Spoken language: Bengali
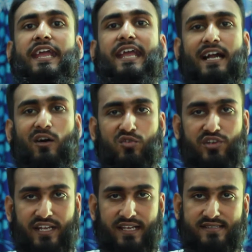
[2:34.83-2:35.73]
এই
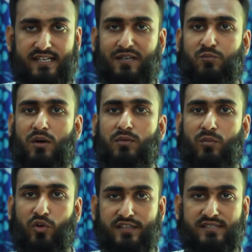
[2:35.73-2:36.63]
অ্যাকাউন্টে রিস্ট্রাইক
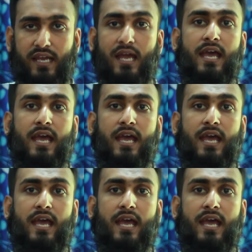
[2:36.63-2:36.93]
প্রবলেম হয়েছে